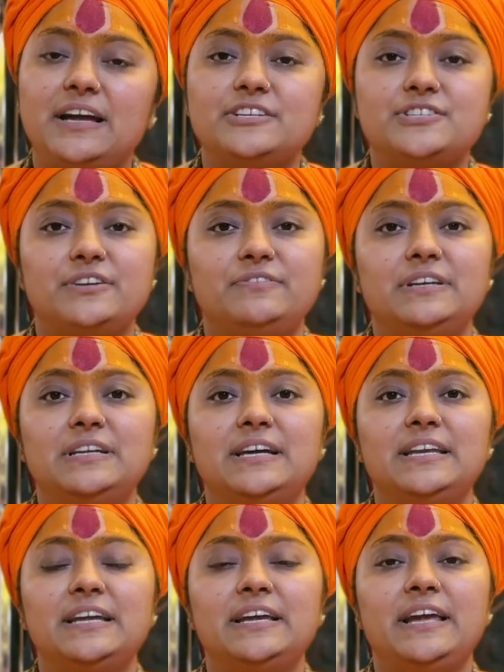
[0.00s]
का श्रवण
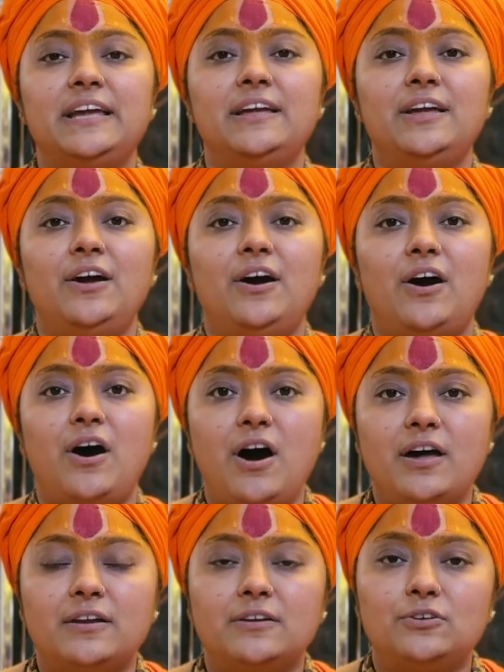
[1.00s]
करेंगे
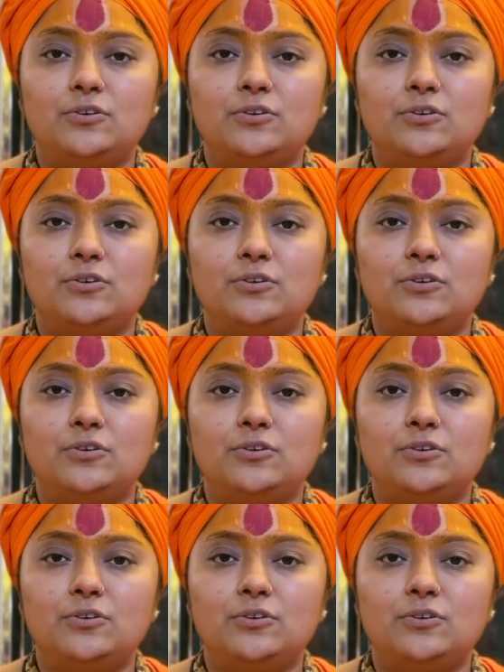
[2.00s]
और